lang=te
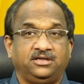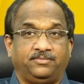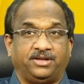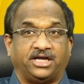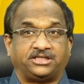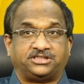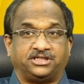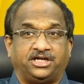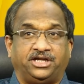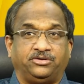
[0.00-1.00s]
మరి
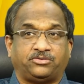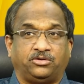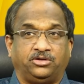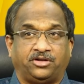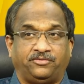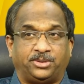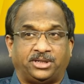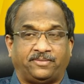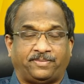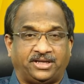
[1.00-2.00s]
అచ్చెన్నాయుడు కొల్లు
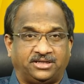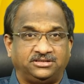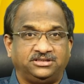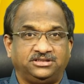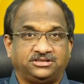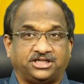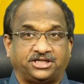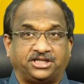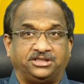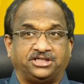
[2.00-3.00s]
రవీంద్రుల పైన
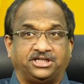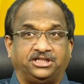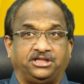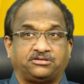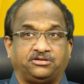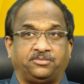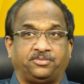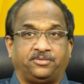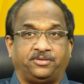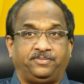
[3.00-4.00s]
చట్టం చర్య
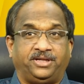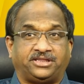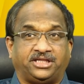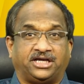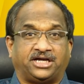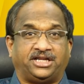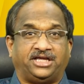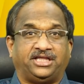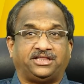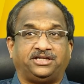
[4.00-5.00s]
తీసుకున్నప్పుడు మరి బీసీలకు
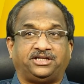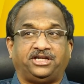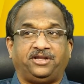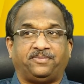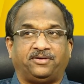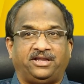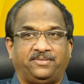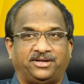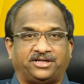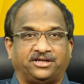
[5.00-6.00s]
అన్యాయం చేసిన టీడీపీ వాళ్ళు
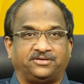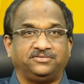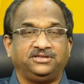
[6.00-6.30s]
ఏమంటారు